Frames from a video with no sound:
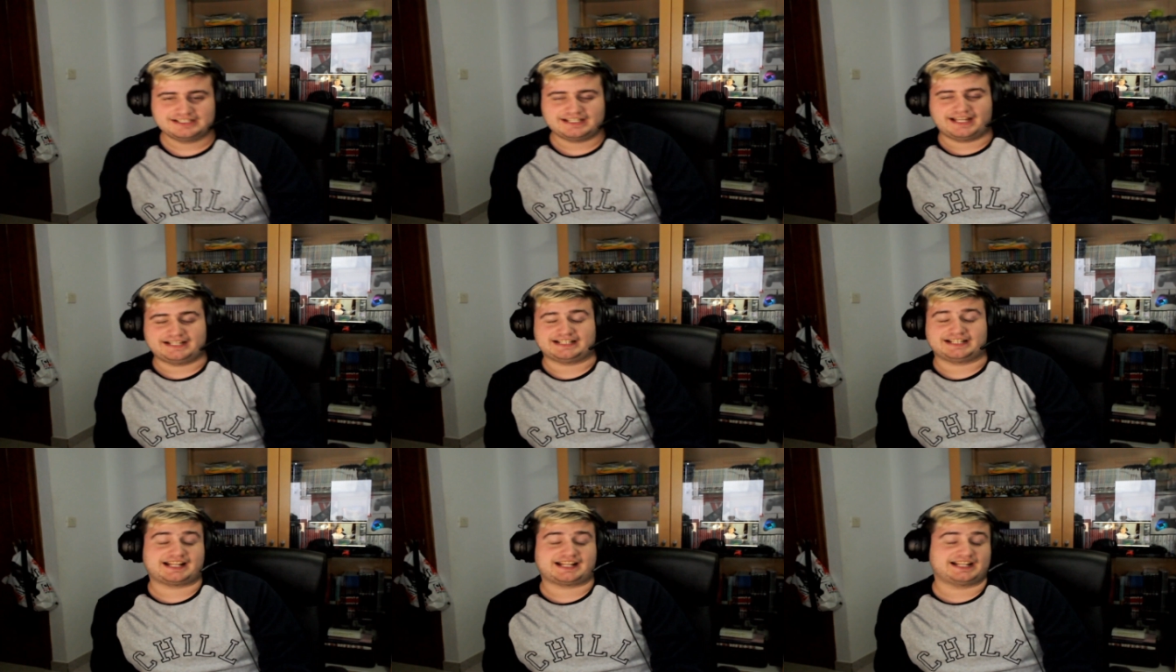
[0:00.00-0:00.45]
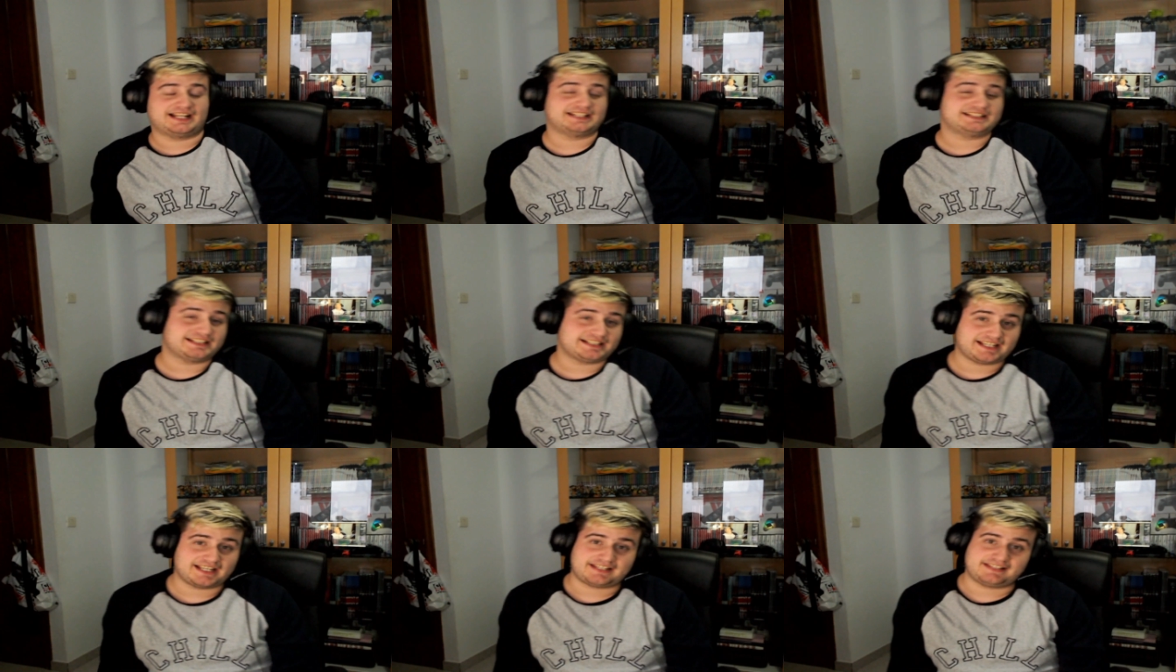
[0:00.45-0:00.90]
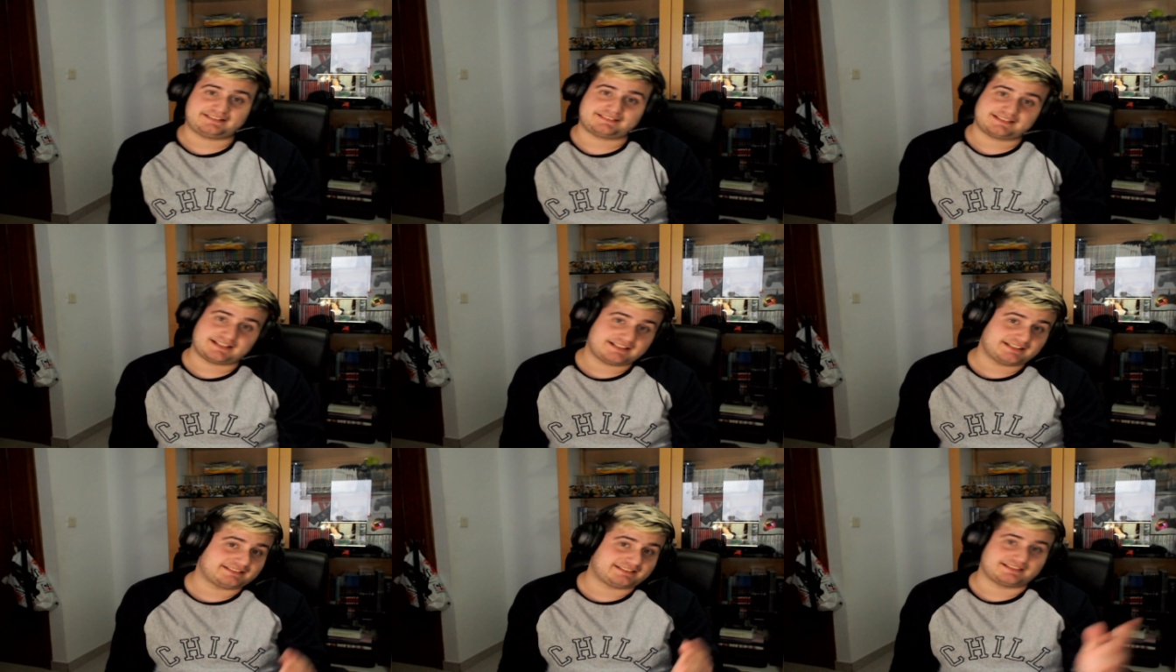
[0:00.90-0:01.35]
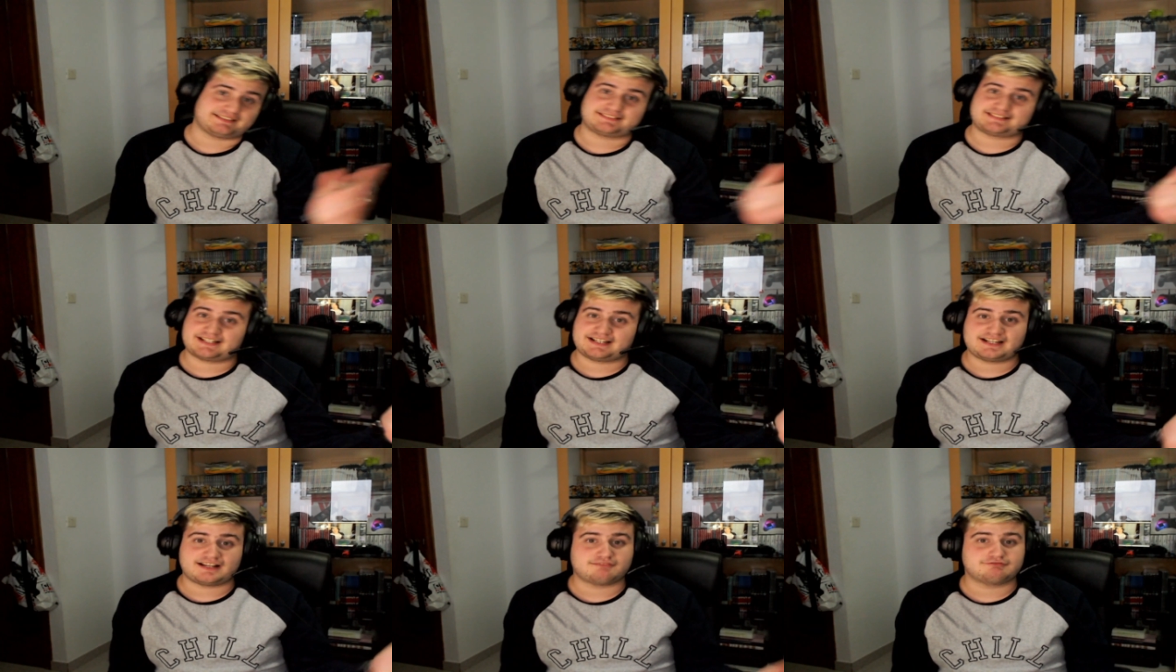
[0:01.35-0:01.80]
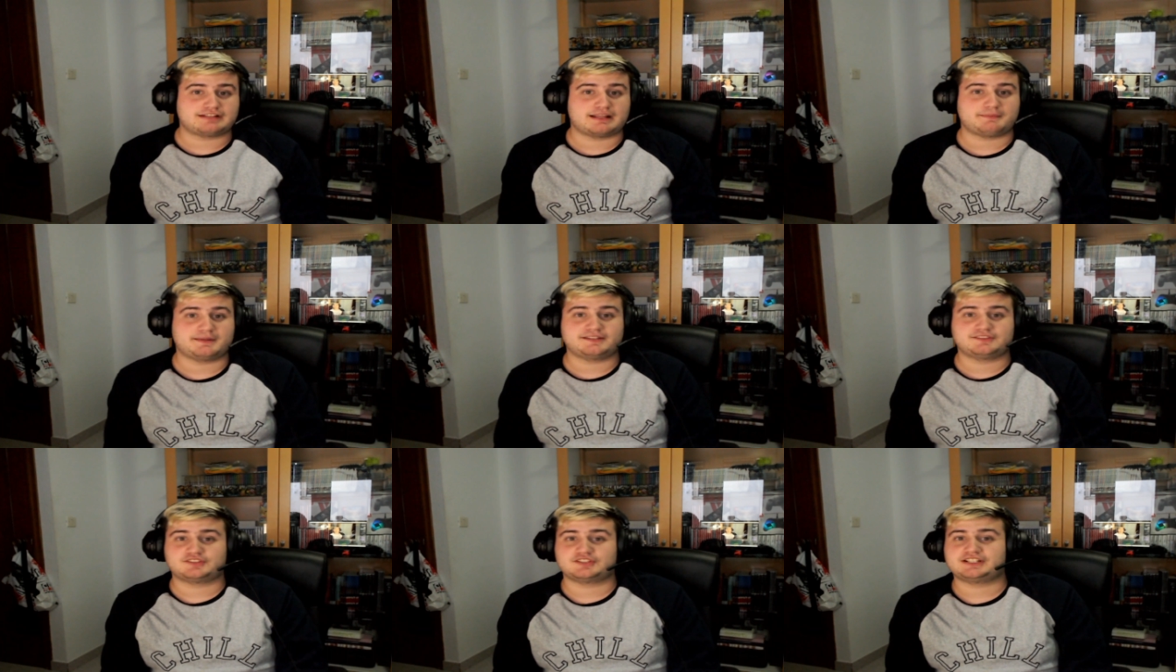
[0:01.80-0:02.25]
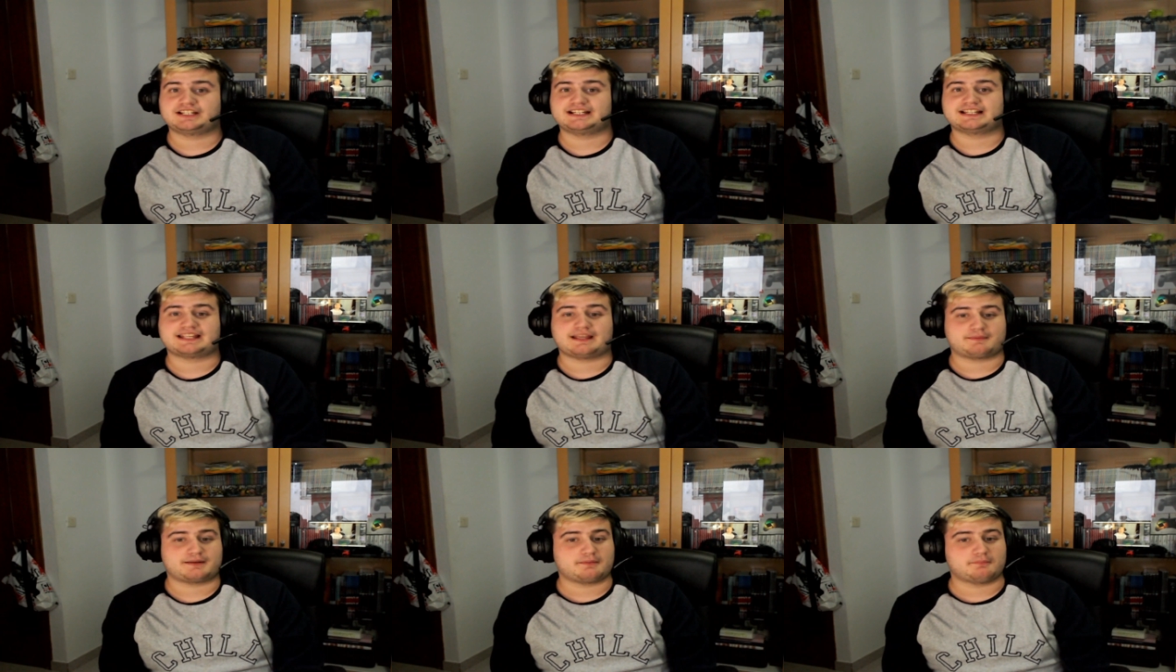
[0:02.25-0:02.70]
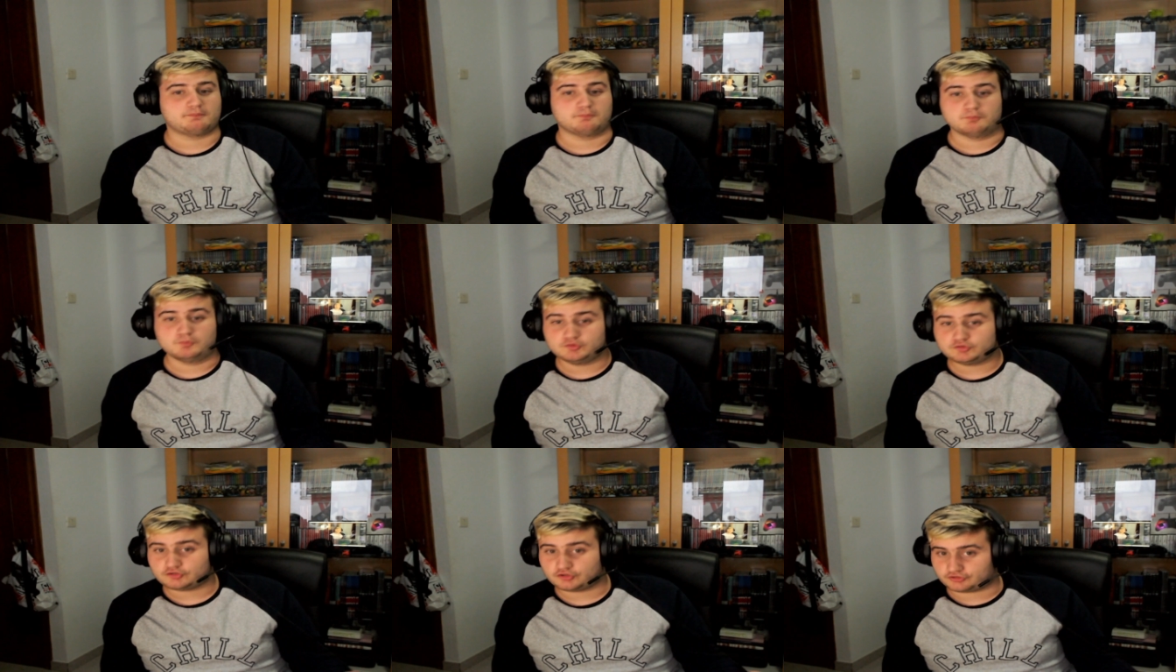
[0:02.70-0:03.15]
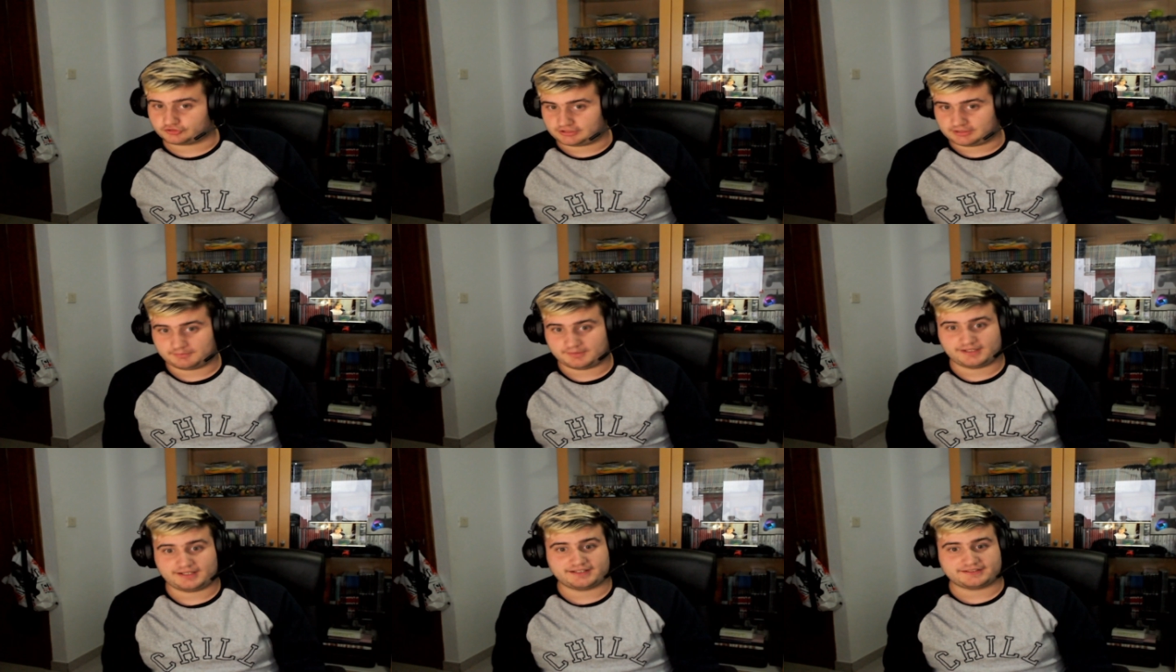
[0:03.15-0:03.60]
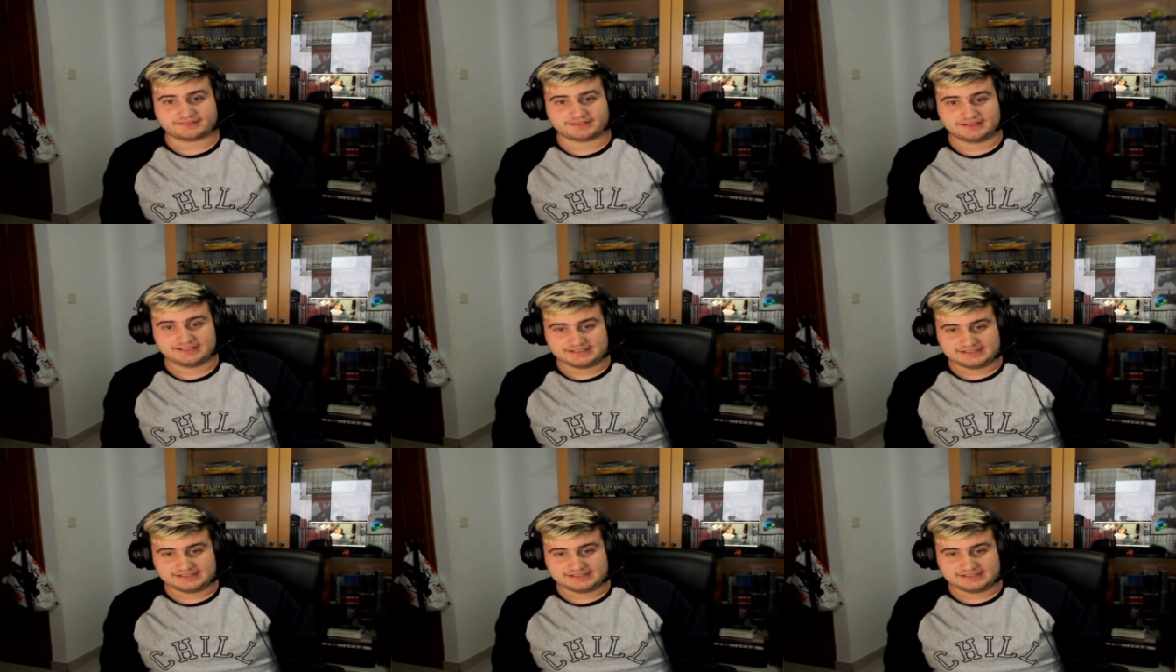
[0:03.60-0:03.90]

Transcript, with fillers: en el canal de GXternes se estrena un evento en el que habrá muchos niveles,